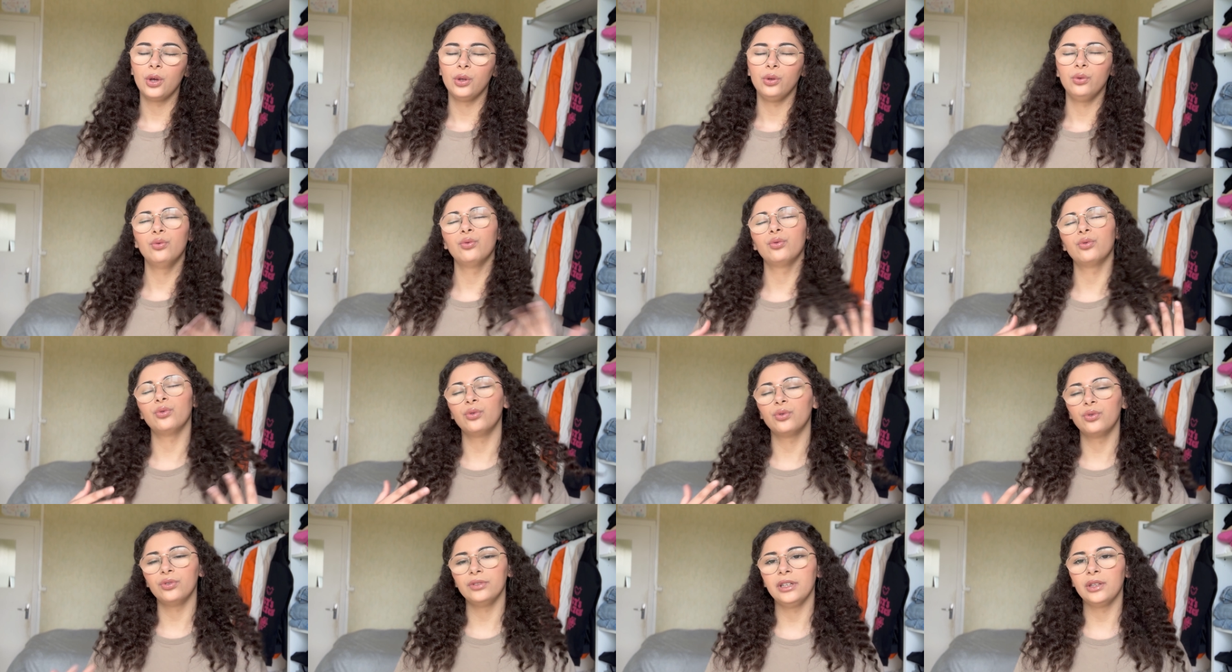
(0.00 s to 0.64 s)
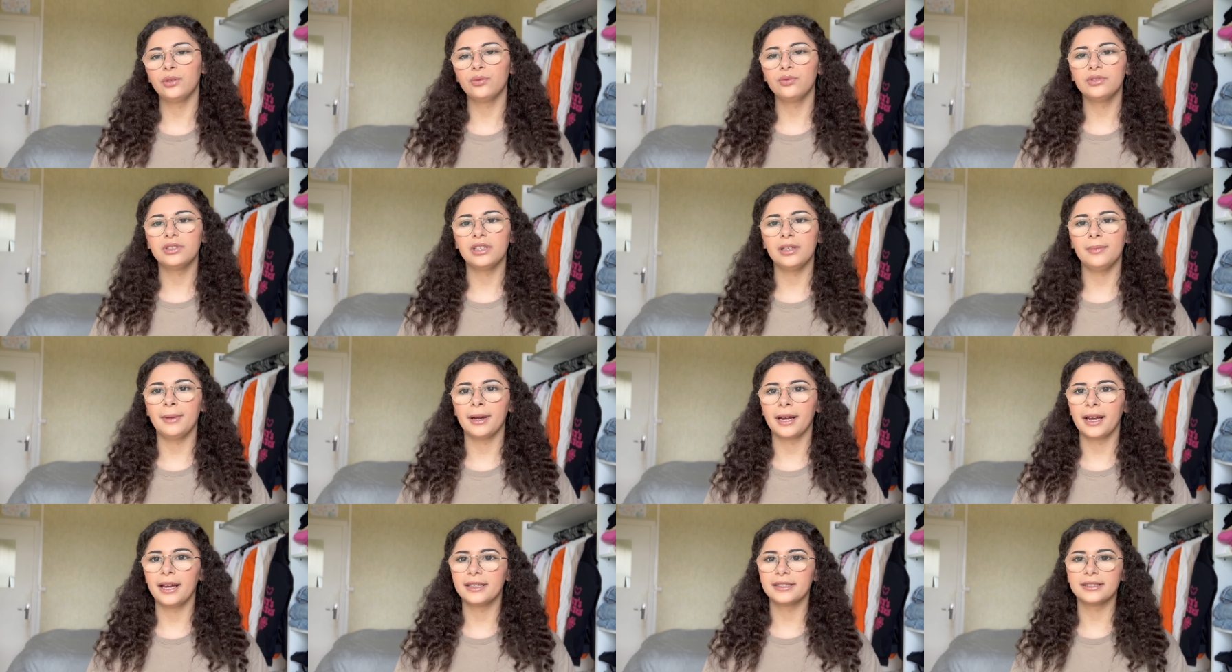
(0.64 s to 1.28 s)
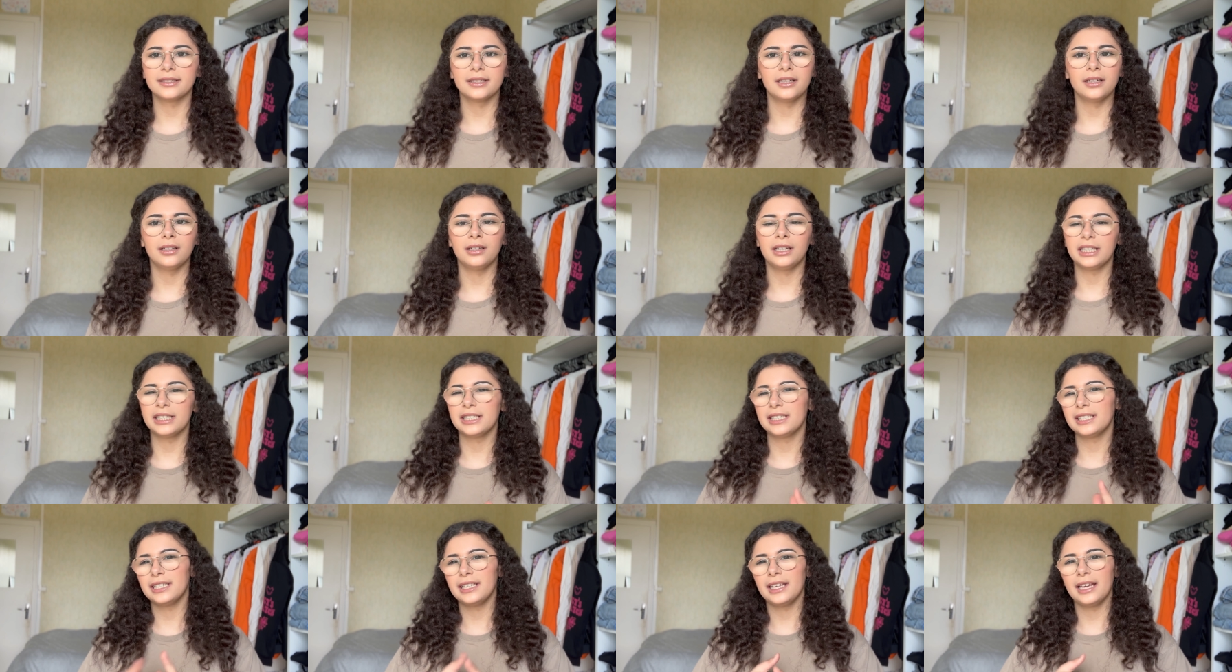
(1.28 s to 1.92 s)
Donc on connaît tous les magasins
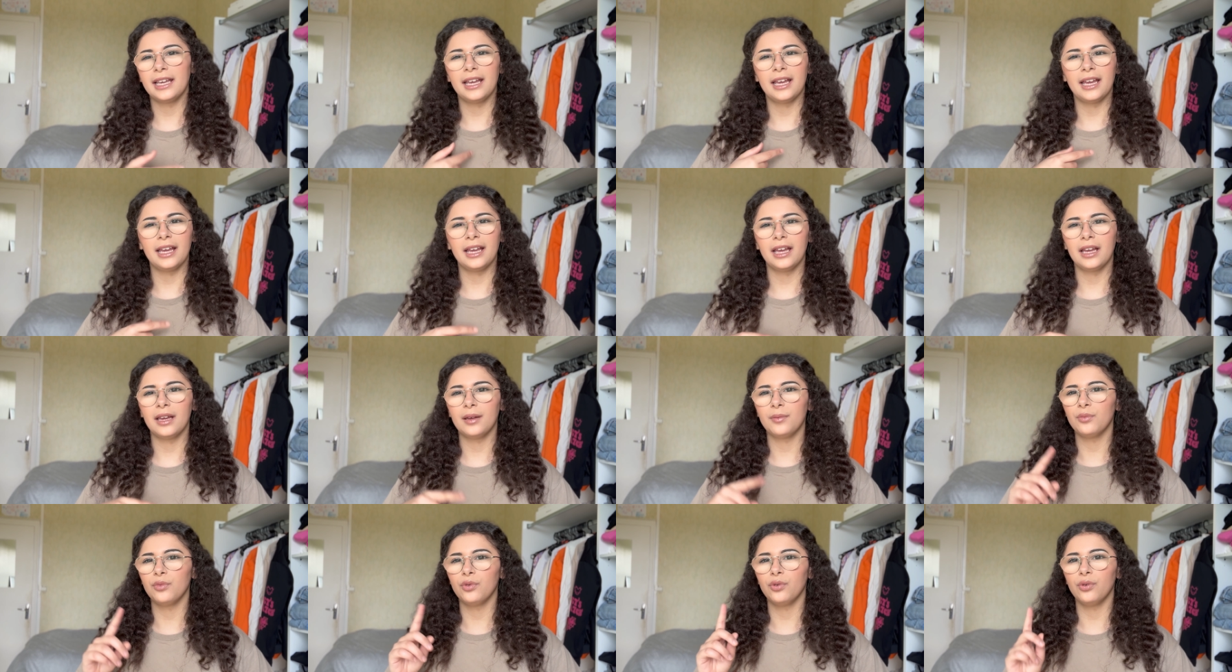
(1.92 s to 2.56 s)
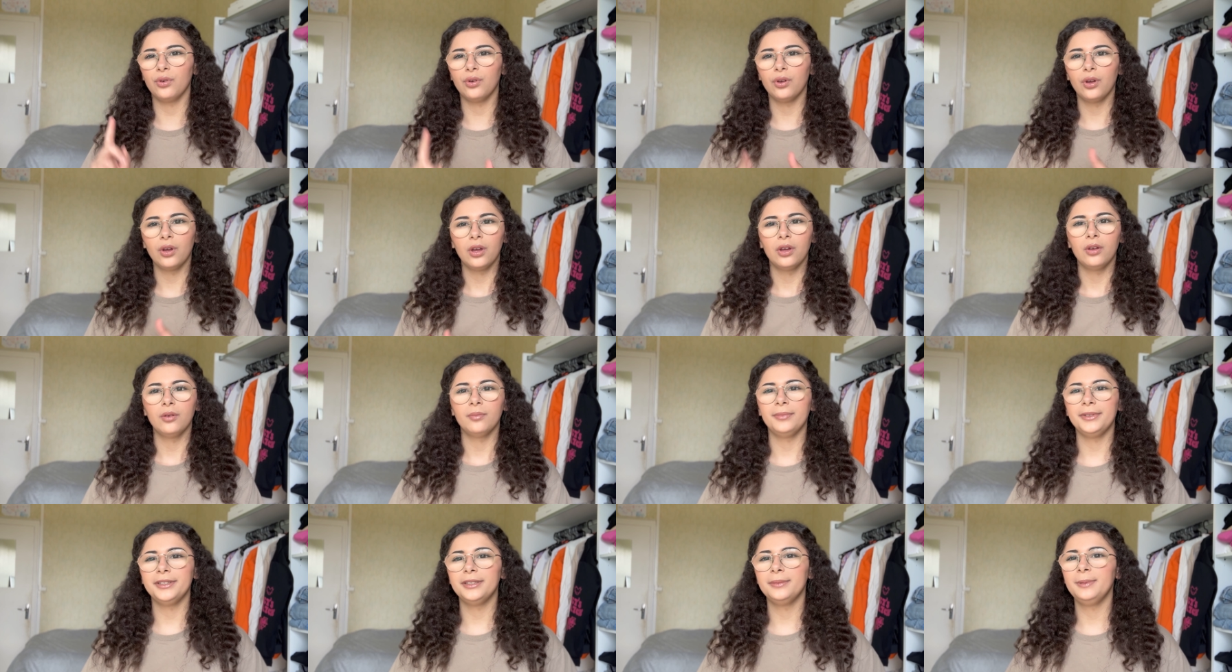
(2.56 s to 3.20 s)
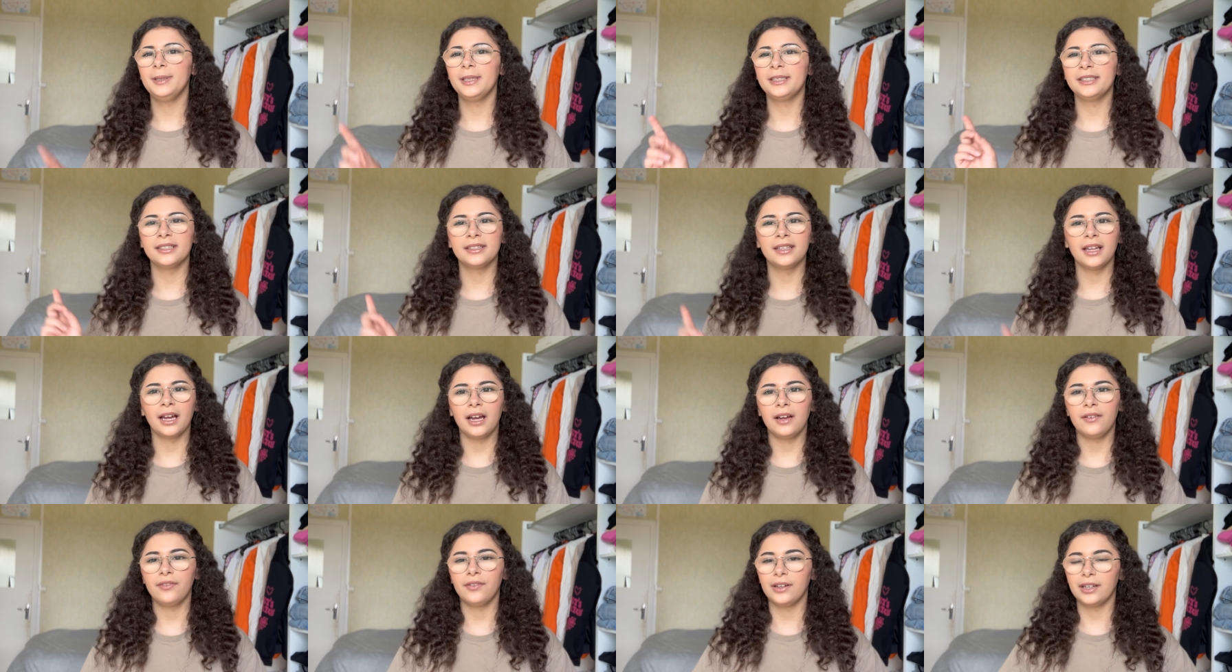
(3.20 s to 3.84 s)
H&M, Bisbee, etc.
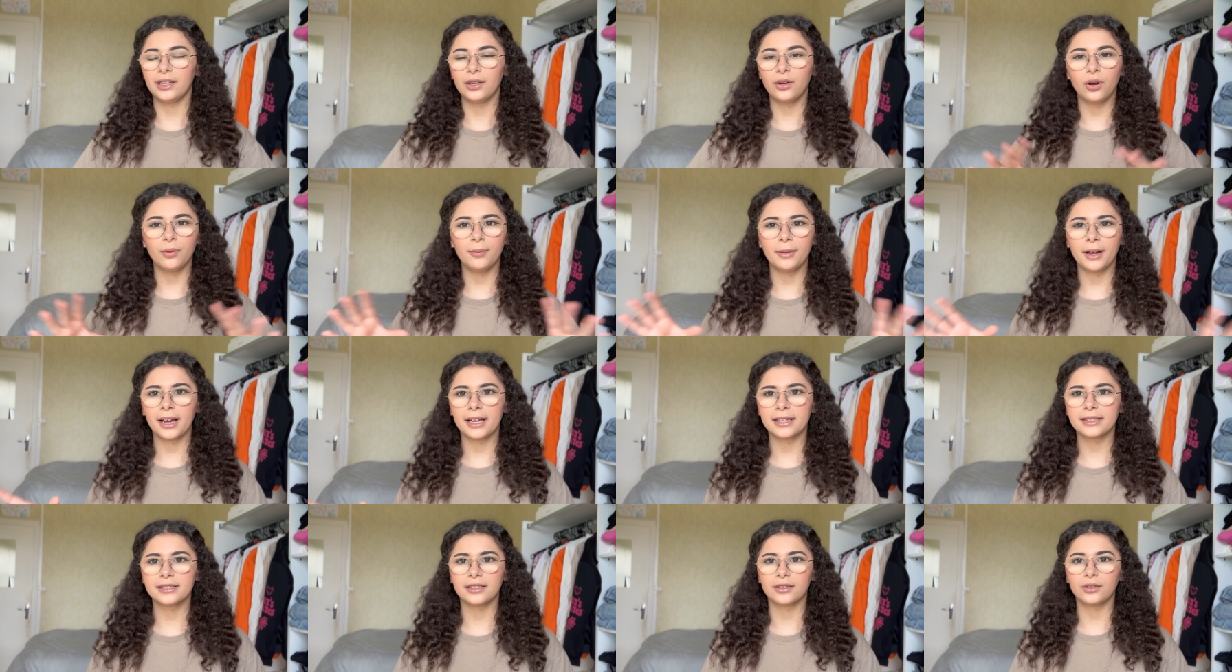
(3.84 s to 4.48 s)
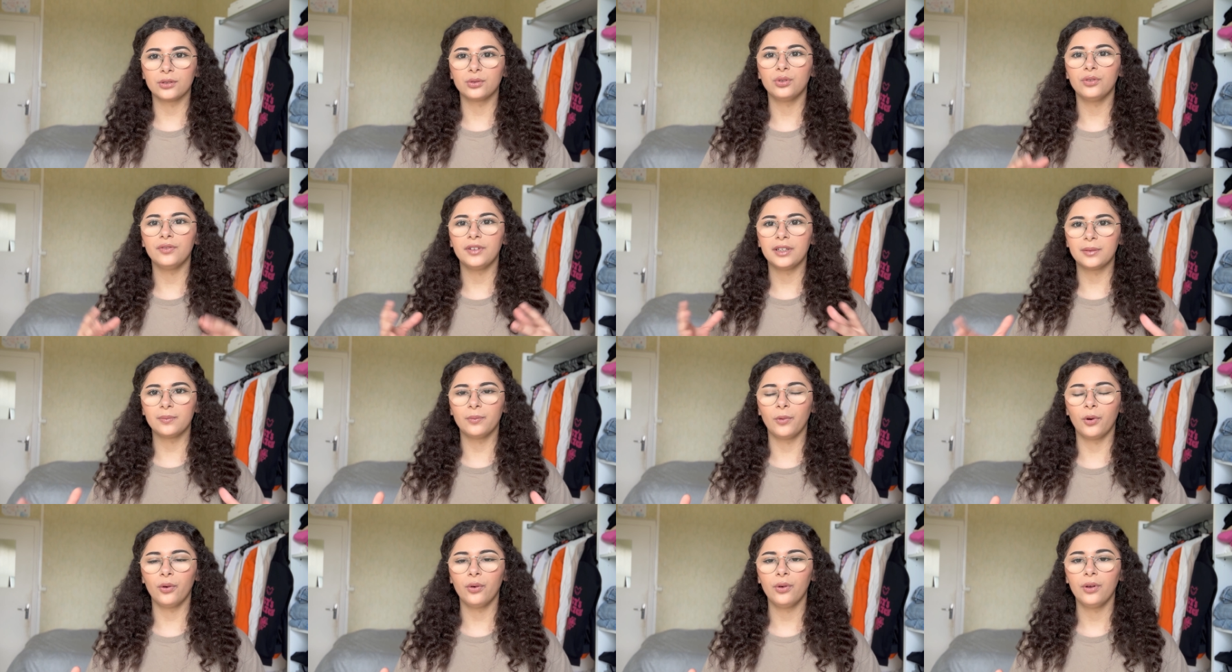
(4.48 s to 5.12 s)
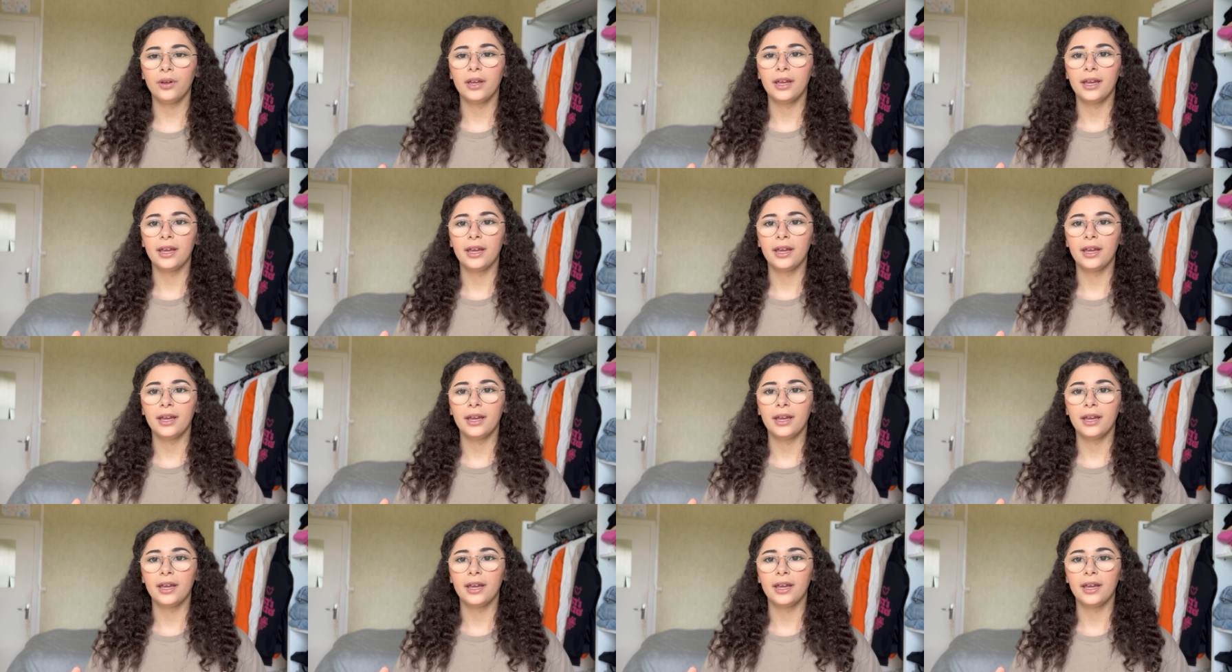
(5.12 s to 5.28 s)
Enfin les grands magasins de vêtements.